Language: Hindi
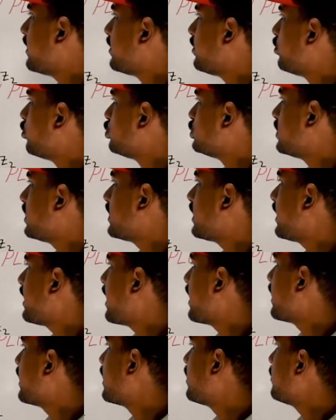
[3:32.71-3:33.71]
ये नोजेल का
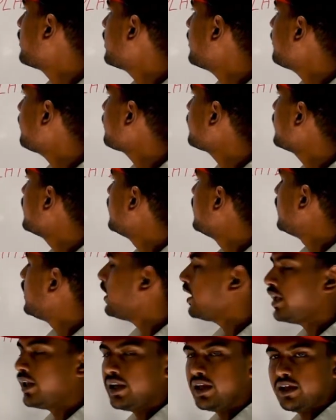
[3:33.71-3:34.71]
डायग्राम है
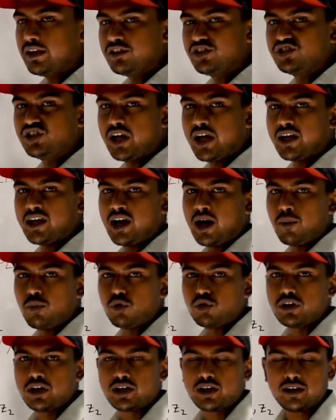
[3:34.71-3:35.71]
लेकिन इस डायग्राम
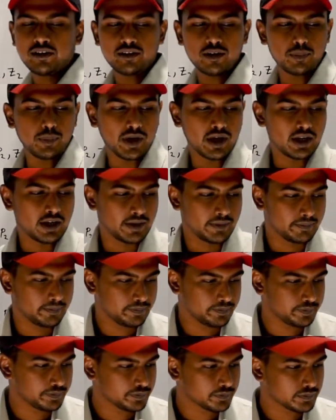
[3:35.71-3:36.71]
को देखने से पहले
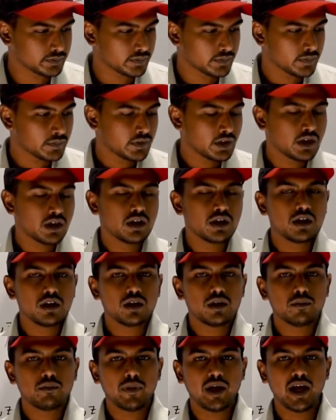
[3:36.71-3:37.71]

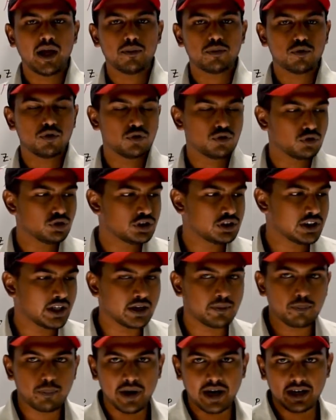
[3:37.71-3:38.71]
मैं आपको कुछ
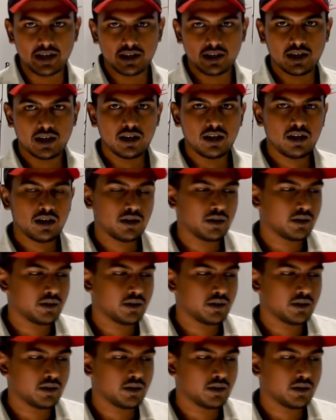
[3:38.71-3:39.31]
एक प्रैक्टिकल